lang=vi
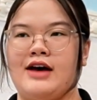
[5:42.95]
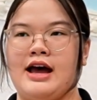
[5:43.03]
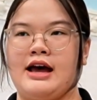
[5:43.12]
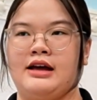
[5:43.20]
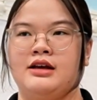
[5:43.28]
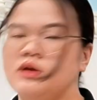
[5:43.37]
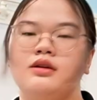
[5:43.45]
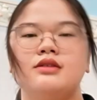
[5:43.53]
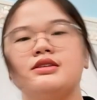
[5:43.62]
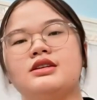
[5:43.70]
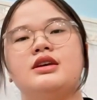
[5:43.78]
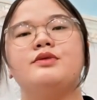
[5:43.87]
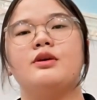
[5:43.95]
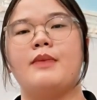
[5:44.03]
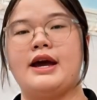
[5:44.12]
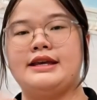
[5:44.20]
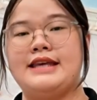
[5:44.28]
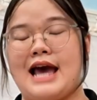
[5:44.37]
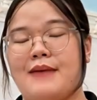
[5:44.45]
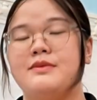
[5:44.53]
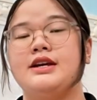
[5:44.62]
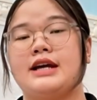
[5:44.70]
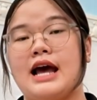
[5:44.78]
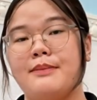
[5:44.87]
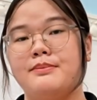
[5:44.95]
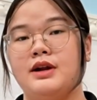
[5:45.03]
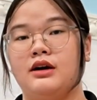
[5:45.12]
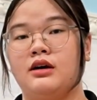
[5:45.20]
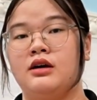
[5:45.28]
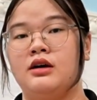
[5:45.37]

và nó sẽ giúp cho bạn giảm đi cái áp lực